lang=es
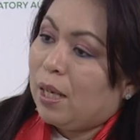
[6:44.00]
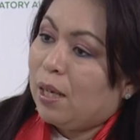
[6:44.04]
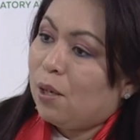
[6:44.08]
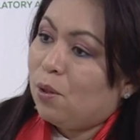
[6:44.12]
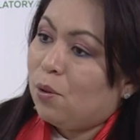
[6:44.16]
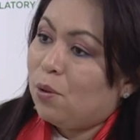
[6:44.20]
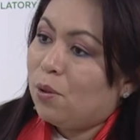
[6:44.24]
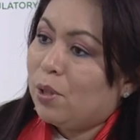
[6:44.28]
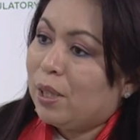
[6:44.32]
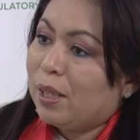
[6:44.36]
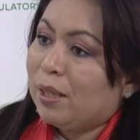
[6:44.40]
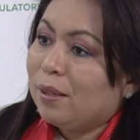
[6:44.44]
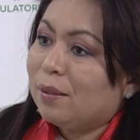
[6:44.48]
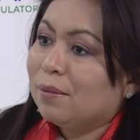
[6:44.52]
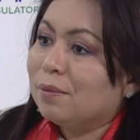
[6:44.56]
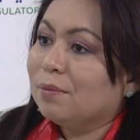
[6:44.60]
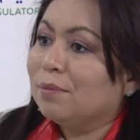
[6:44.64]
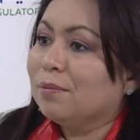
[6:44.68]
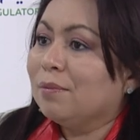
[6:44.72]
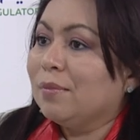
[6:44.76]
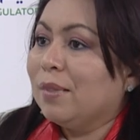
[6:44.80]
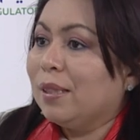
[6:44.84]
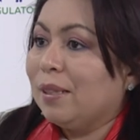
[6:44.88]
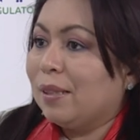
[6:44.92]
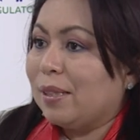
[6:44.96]
ahora
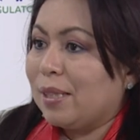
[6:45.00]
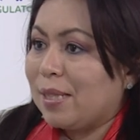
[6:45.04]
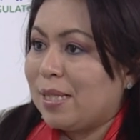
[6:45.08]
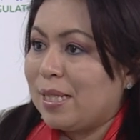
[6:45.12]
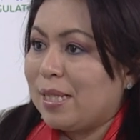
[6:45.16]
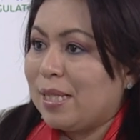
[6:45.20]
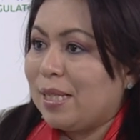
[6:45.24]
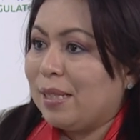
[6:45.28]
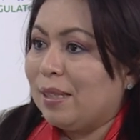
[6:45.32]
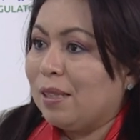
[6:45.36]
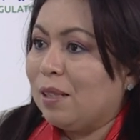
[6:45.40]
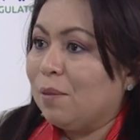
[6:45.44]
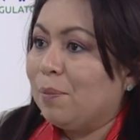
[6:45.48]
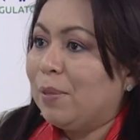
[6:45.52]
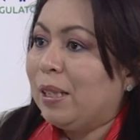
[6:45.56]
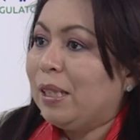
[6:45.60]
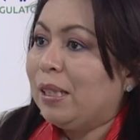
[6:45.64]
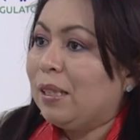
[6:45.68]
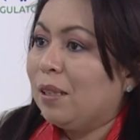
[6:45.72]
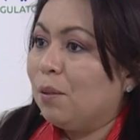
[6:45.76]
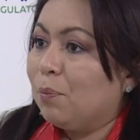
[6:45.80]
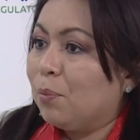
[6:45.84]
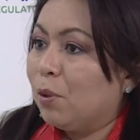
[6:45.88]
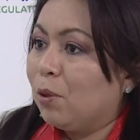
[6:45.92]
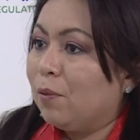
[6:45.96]

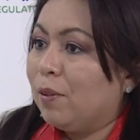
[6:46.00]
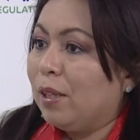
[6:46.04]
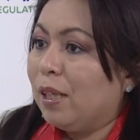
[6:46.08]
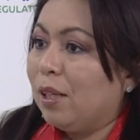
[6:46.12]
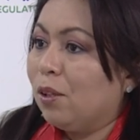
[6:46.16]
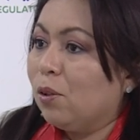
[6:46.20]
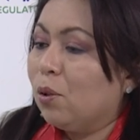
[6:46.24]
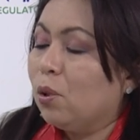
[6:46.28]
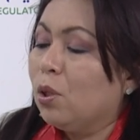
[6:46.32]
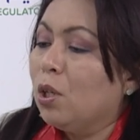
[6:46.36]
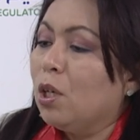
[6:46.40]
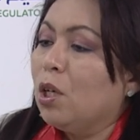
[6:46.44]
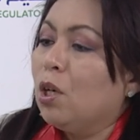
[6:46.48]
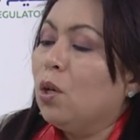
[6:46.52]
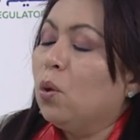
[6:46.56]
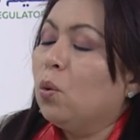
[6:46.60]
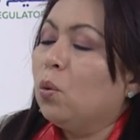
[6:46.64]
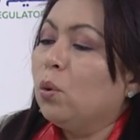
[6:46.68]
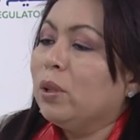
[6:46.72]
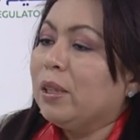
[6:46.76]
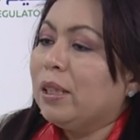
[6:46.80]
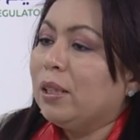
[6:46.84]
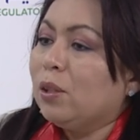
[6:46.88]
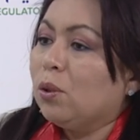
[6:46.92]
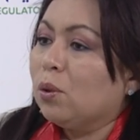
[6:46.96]
recientemente aprobado
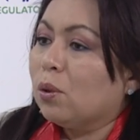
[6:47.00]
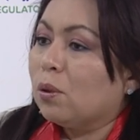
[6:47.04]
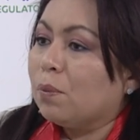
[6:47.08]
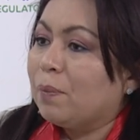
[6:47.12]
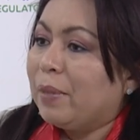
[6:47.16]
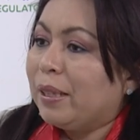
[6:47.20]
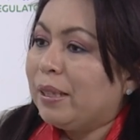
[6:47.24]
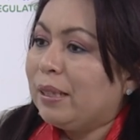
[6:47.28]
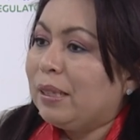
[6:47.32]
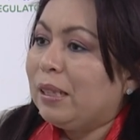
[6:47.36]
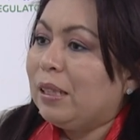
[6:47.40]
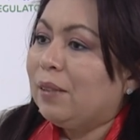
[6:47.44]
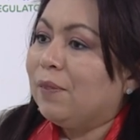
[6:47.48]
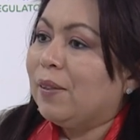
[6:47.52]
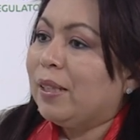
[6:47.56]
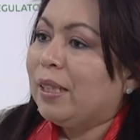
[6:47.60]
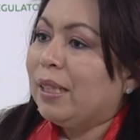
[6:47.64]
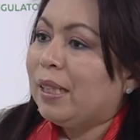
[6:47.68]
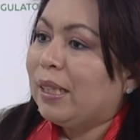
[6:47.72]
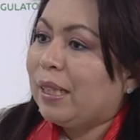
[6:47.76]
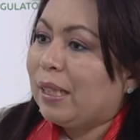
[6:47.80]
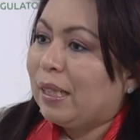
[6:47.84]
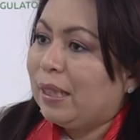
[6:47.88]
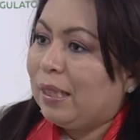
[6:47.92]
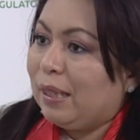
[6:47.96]
una normativa
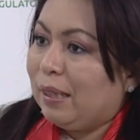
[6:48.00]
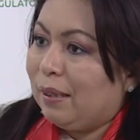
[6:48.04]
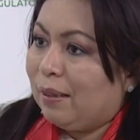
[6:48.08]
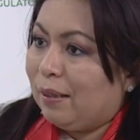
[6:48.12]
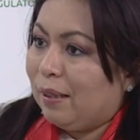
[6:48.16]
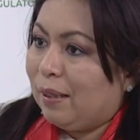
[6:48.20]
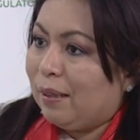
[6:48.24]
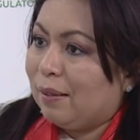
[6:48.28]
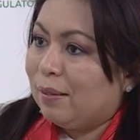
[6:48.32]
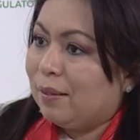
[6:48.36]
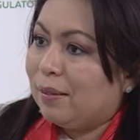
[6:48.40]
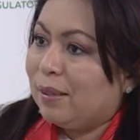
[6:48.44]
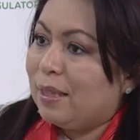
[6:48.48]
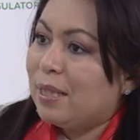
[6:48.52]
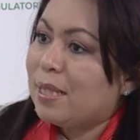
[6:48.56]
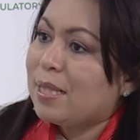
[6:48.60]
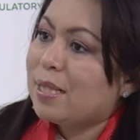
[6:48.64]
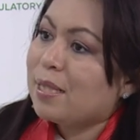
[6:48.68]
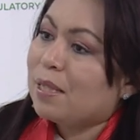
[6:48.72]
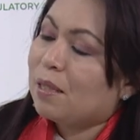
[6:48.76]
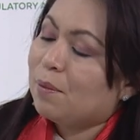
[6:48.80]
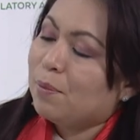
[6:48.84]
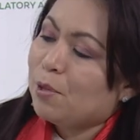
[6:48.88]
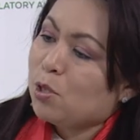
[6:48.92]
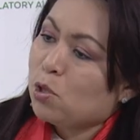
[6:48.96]
de calidad del
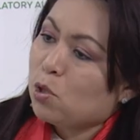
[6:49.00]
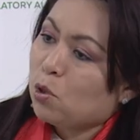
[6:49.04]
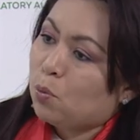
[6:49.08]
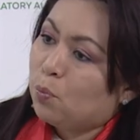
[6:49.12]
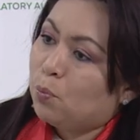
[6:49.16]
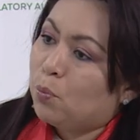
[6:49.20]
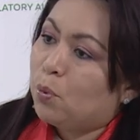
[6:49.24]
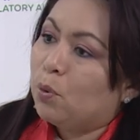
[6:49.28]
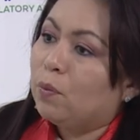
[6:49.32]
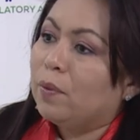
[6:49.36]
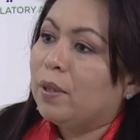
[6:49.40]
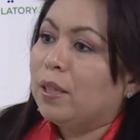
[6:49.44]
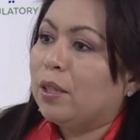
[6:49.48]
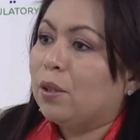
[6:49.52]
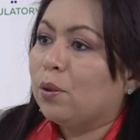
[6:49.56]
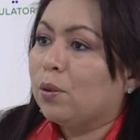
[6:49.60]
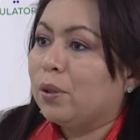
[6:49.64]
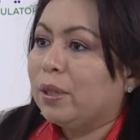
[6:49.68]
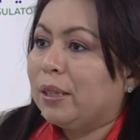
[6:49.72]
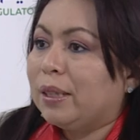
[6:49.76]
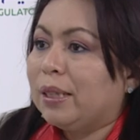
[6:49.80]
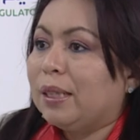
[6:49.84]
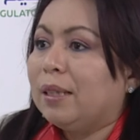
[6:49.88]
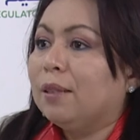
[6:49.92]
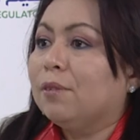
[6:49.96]
servicio público
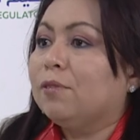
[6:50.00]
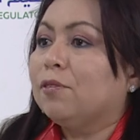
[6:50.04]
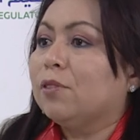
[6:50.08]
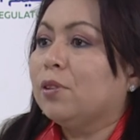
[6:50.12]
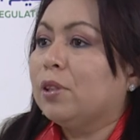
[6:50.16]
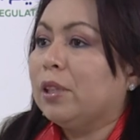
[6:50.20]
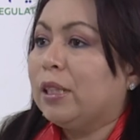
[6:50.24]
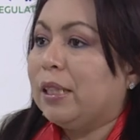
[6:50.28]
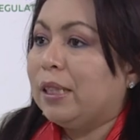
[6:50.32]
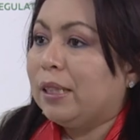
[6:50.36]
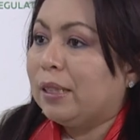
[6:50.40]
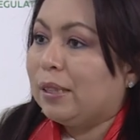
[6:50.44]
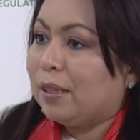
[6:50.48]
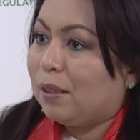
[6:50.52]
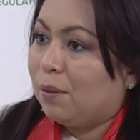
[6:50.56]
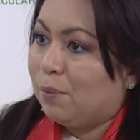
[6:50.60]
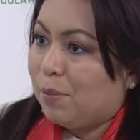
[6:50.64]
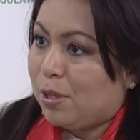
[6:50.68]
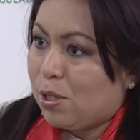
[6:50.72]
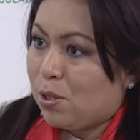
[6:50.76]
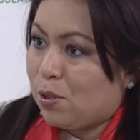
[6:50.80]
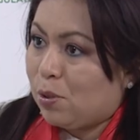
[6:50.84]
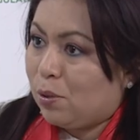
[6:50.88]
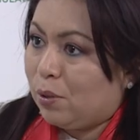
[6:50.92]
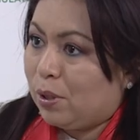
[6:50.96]
de telefonía y
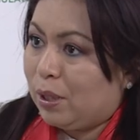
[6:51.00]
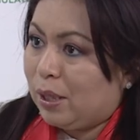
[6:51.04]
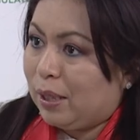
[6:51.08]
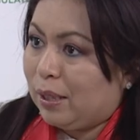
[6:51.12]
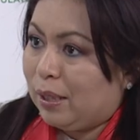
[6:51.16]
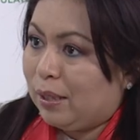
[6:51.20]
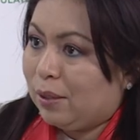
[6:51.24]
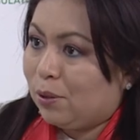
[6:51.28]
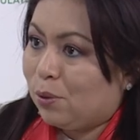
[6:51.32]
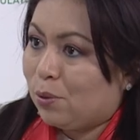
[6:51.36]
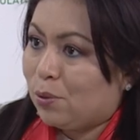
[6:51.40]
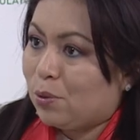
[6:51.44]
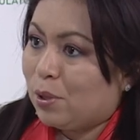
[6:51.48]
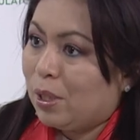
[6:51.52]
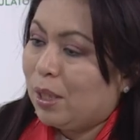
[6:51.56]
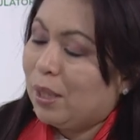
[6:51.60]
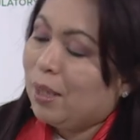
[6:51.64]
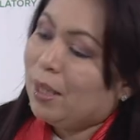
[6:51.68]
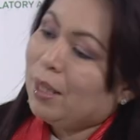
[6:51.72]
transmisión de datos